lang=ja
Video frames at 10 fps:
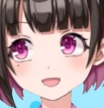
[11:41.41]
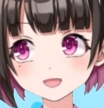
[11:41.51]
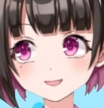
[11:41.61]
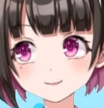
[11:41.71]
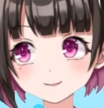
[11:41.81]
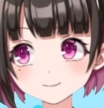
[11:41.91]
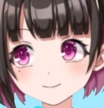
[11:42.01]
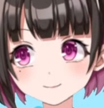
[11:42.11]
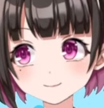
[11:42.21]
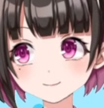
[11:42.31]
い
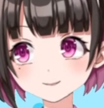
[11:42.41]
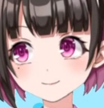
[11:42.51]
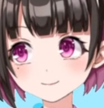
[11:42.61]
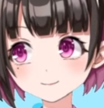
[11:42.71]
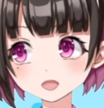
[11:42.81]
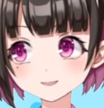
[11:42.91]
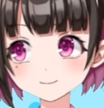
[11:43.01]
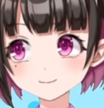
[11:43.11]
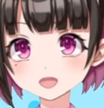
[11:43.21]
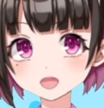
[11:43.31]
やー、素晴
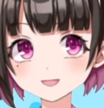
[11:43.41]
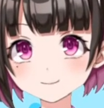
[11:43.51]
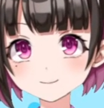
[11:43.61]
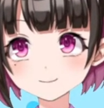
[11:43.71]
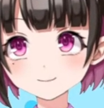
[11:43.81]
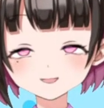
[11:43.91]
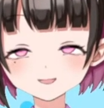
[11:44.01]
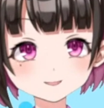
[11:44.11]
らしかったですね。